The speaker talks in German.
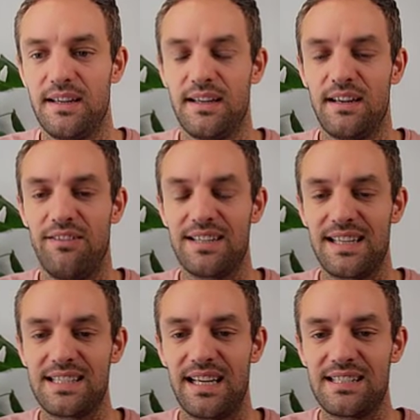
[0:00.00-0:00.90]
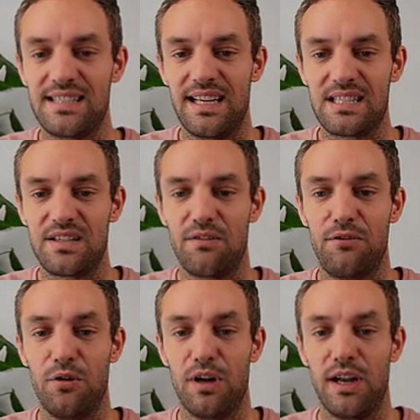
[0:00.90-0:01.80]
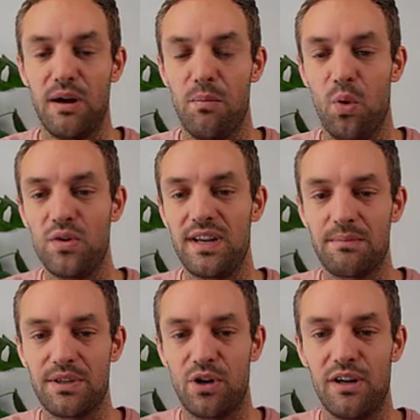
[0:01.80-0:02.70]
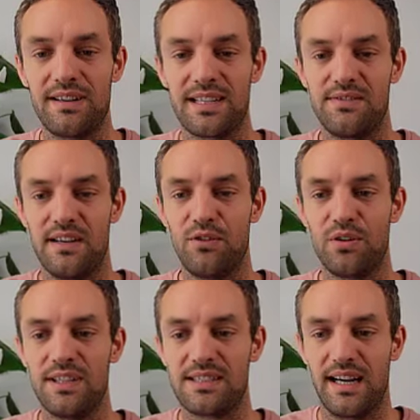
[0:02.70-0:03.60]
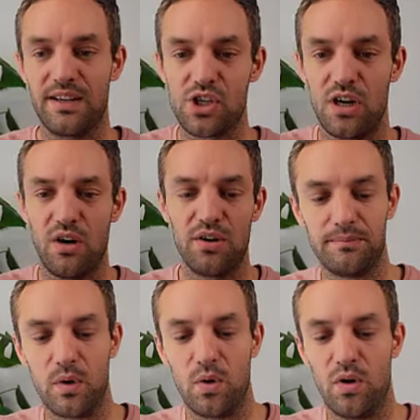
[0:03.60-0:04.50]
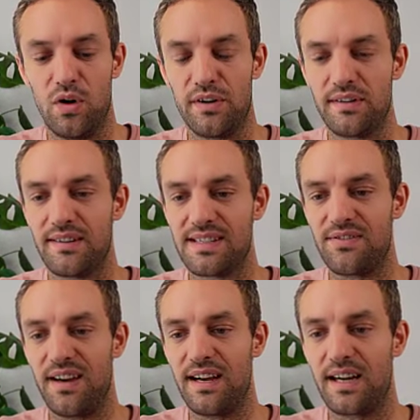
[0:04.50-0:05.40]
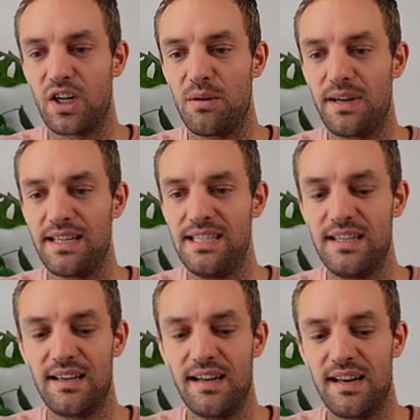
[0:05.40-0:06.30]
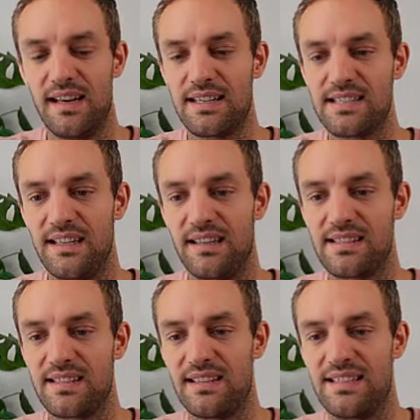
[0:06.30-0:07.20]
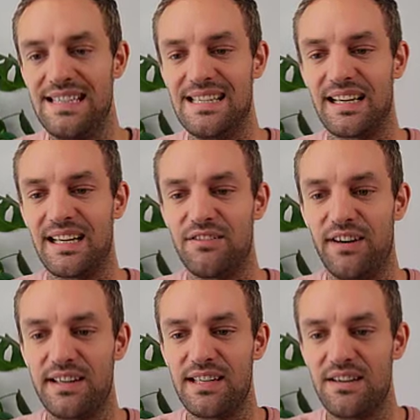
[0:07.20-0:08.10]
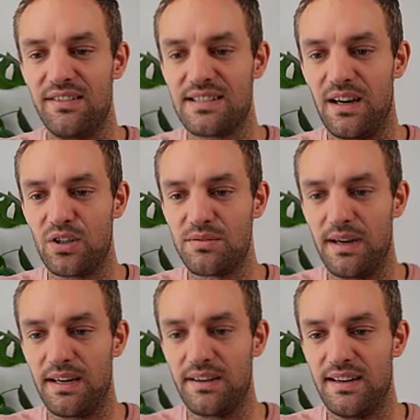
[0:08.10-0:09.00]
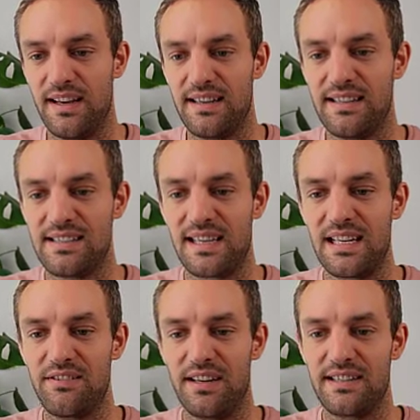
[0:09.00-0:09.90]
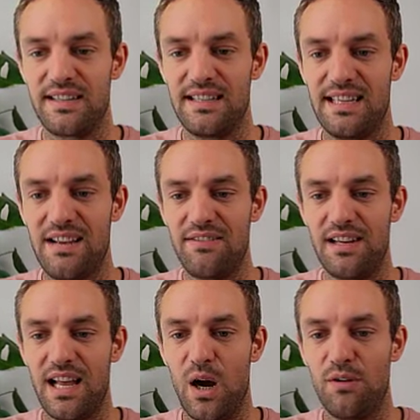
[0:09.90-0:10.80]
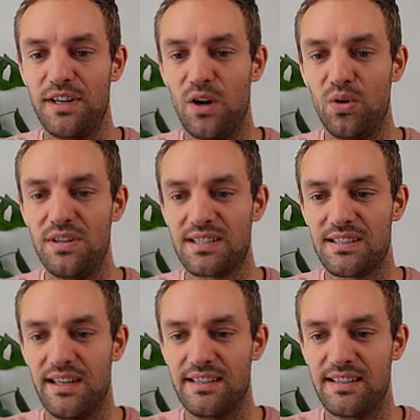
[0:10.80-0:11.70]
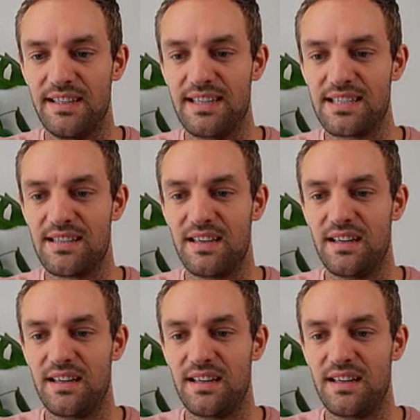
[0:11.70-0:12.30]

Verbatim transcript: Was das Ganze jetzt für Montag bedeutet, das werden wir uns jetzt anschauen. Und zwar kann man hier letzten Endes die relevanten Levels ausmachen. Das relevante Level auf der Unterseite ist